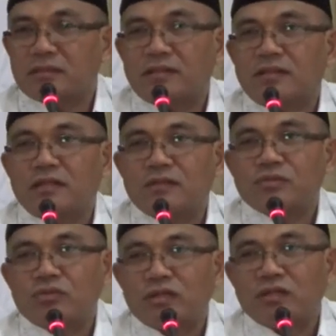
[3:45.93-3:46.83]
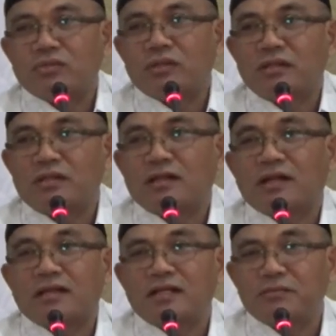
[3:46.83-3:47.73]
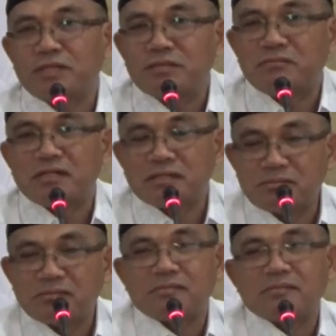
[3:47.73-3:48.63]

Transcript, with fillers: karena di dalam surga itu ada tingkatannya macam-macam.